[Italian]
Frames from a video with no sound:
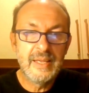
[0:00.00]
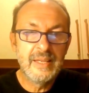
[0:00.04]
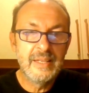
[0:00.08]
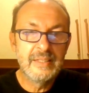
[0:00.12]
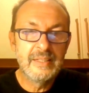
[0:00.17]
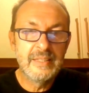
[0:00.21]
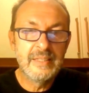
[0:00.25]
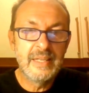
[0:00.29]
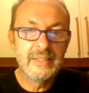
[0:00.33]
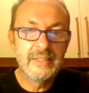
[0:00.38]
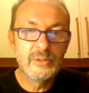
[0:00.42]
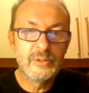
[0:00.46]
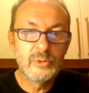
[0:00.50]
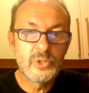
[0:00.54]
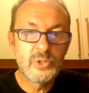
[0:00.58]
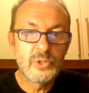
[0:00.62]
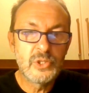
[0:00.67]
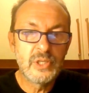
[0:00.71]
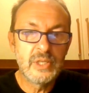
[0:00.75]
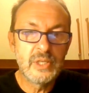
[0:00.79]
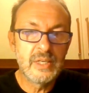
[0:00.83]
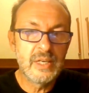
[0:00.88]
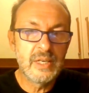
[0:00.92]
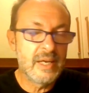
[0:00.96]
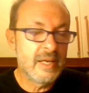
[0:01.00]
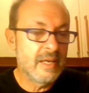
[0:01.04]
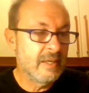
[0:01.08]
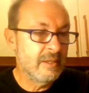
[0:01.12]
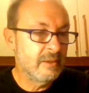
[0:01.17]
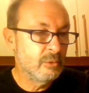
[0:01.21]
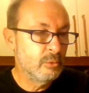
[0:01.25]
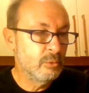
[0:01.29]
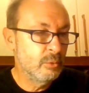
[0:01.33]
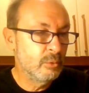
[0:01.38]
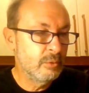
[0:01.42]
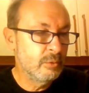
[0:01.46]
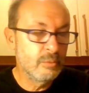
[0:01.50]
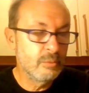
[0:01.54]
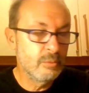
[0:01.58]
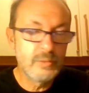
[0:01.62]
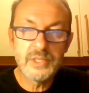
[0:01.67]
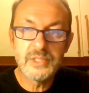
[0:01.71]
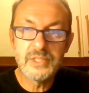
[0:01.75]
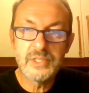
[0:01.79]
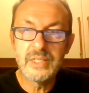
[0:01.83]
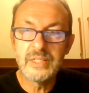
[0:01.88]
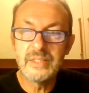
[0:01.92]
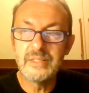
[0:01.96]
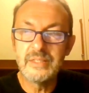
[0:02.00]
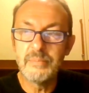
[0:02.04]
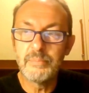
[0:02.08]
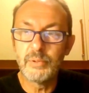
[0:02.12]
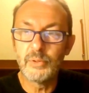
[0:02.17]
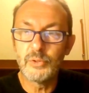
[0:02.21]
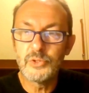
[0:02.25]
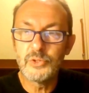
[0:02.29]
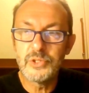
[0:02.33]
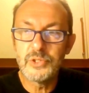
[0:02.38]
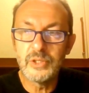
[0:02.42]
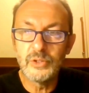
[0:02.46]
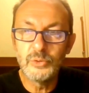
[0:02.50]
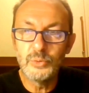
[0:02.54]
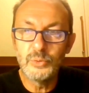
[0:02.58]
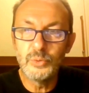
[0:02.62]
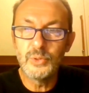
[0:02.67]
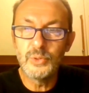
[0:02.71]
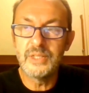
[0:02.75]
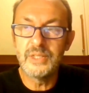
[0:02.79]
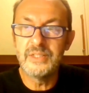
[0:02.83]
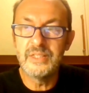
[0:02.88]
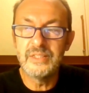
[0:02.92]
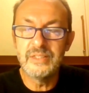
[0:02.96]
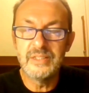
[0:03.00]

e dentro c'era tutta una serie di procedure,